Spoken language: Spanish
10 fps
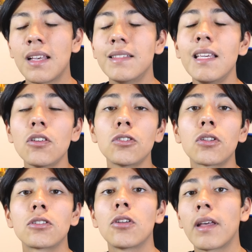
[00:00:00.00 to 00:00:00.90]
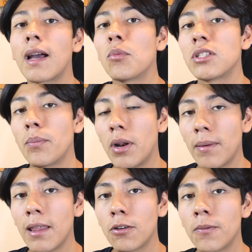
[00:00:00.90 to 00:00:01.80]
Si nosotros lo dejamos en
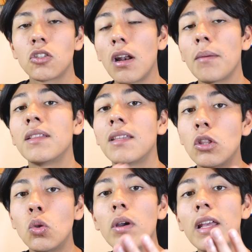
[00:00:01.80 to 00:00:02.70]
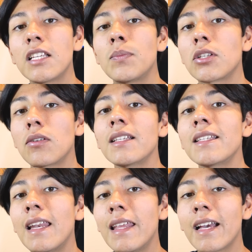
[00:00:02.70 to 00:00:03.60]
privado, solamente tú y las personas que
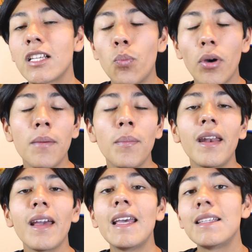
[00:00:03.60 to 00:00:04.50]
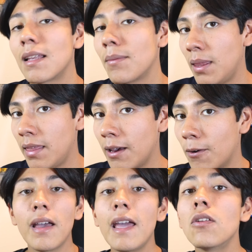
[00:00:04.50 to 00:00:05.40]
elijas pueden ver este video.
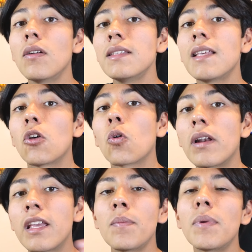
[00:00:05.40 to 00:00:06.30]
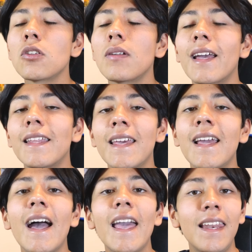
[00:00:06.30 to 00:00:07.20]
En un listado cualquier persona que tenga
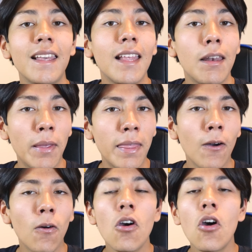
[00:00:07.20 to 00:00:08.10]
el link del video